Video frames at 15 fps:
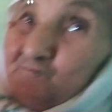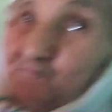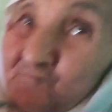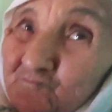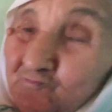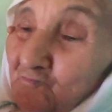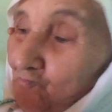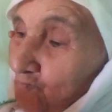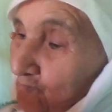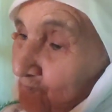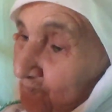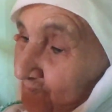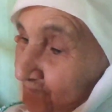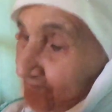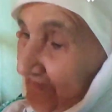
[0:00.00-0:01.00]
وزطا
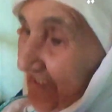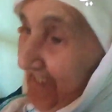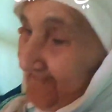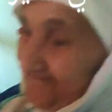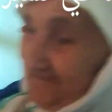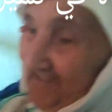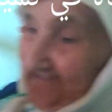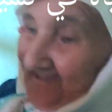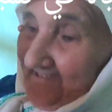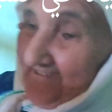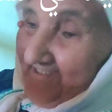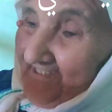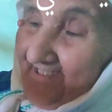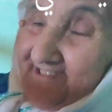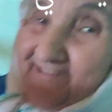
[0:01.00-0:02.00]
يوها ازطا ندير
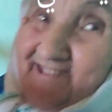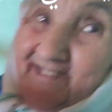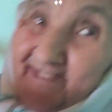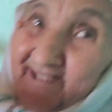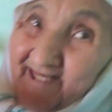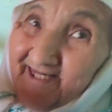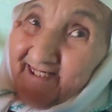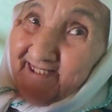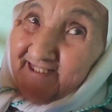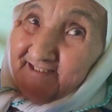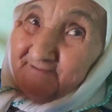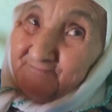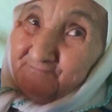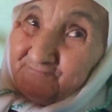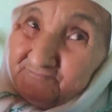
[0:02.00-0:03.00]
نحر يا حراي
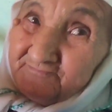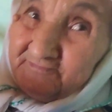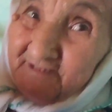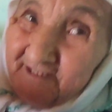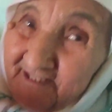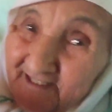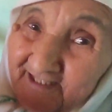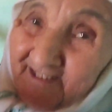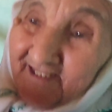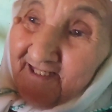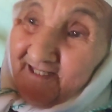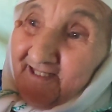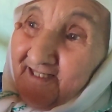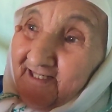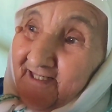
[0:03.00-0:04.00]
ايه
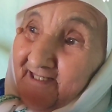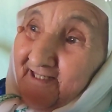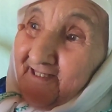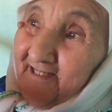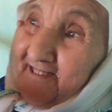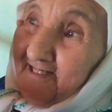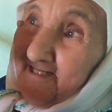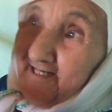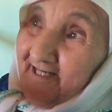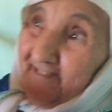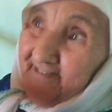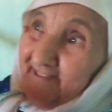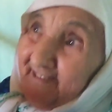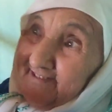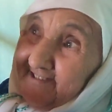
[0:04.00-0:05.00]

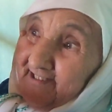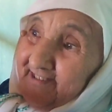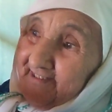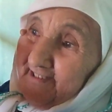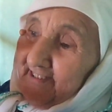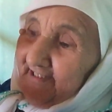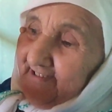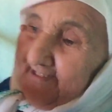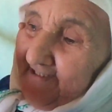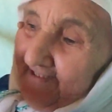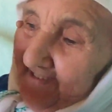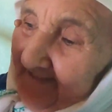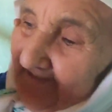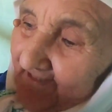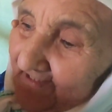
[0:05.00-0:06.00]
الحياة حراري
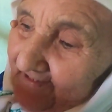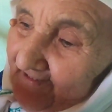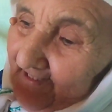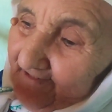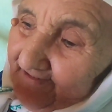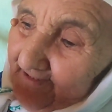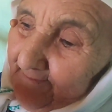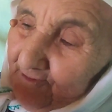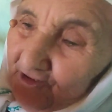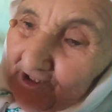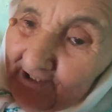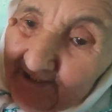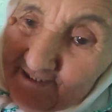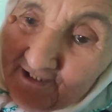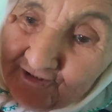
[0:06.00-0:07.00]
حي بخلاتي
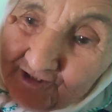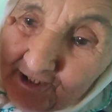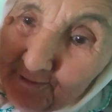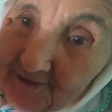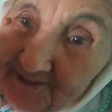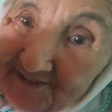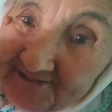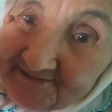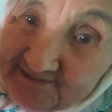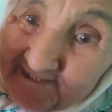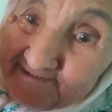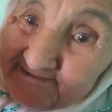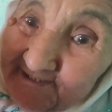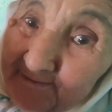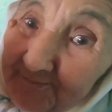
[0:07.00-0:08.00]
مشيت دي شروين
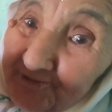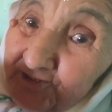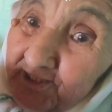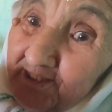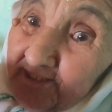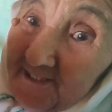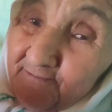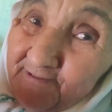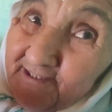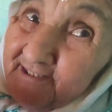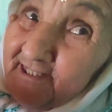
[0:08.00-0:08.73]
زي سرمز زي في